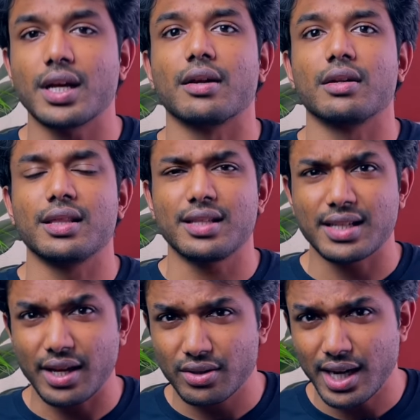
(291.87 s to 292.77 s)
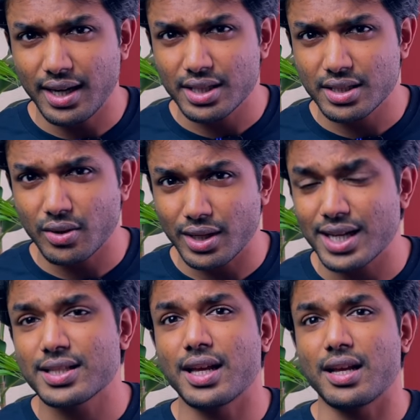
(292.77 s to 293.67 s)
సార్ ఇంత సైకో సాడిషన్
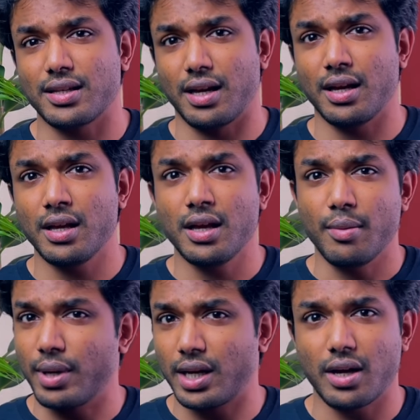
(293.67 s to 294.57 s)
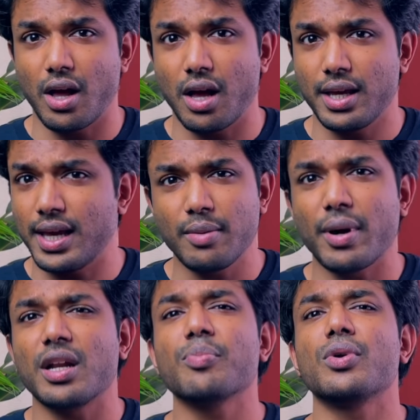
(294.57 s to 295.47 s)
వదిలేస్తే అలా సార్ మనకి లా ఇవన్నీ
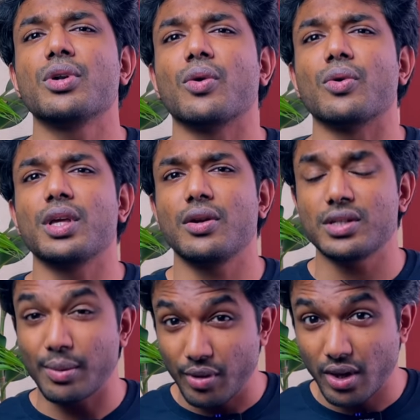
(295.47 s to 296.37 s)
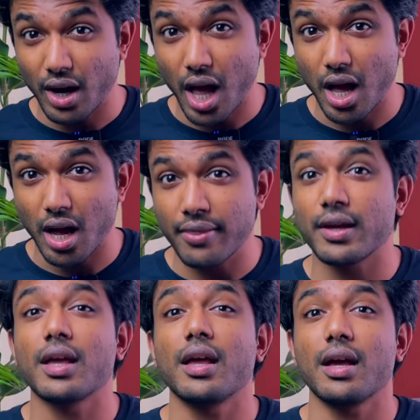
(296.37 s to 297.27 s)
పట్టింపులు ఉండవు హీరోయిస్ ఇస్ అబౌ ద లా
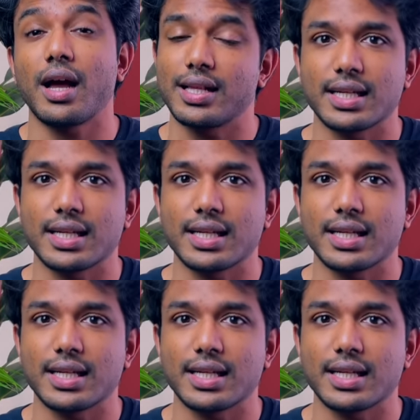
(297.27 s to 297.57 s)
అందుకే కాల్